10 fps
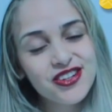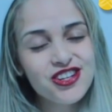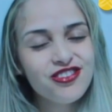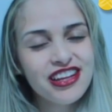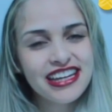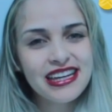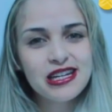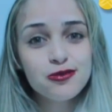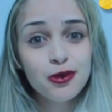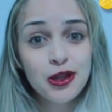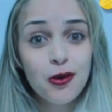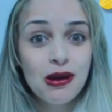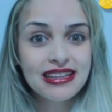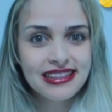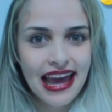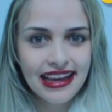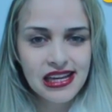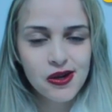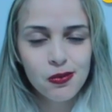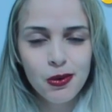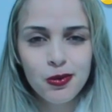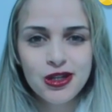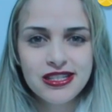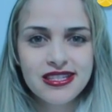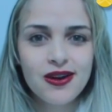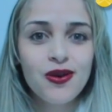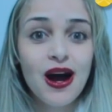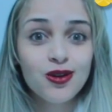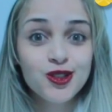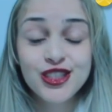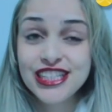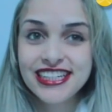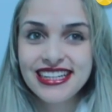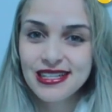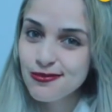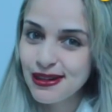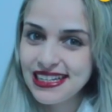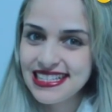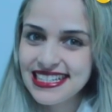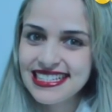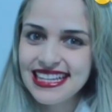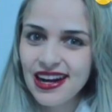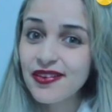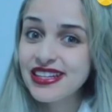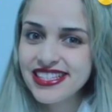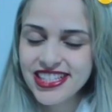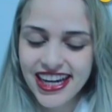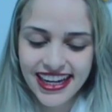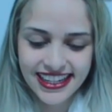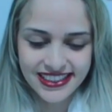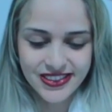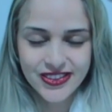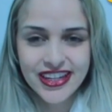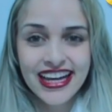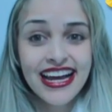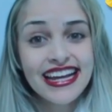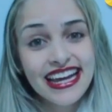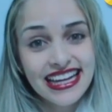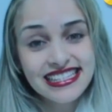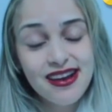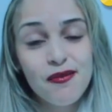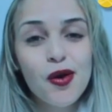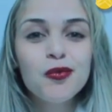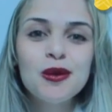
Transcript: Hoje eu vim aqui responder uma tag em comemoração ao Dia das Mães que está quase chegando e esse é o meu